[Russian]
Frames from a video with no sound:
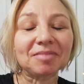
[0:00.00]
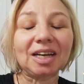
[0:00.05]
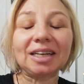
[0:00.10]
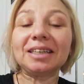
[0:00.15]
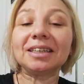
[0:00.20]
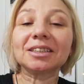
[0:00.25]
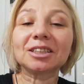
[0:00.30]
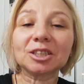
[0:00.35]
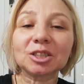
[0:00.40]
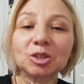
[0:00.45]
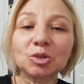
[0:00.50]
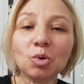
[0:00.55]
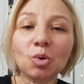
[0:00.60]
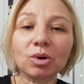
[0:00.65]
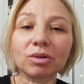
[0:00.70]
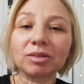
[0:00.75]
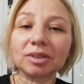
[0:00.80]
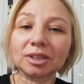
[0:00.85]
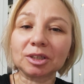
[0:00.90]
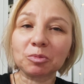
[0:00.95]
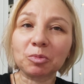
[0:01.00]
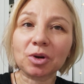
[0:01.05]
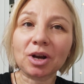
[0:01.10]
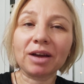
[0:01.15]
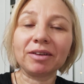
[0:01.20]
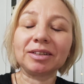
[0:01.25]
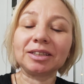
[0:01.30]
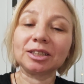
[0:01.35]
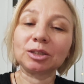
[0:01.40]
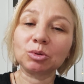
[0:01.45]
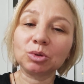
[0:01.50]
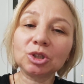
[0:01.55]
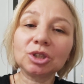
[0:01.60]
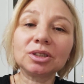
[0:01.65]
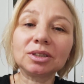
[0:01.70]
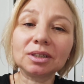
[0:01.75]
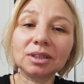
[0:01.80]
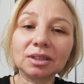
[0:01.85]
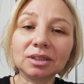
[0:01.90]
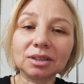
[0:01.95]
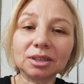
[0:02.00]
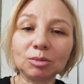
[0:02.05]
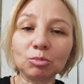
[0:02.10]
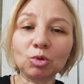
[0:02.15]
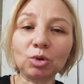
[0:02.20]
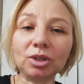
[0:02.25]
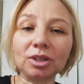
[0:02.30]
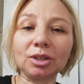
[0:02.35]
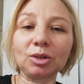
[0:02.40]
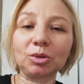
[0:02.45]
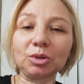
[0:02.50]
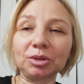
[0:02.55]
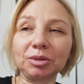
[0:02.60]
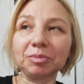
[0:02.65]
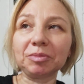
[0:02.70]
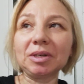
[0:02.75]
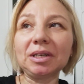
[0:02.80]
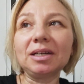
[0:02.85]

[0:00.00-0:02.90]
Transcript: И это здорово, это правильно, это очень сильно стимулирует.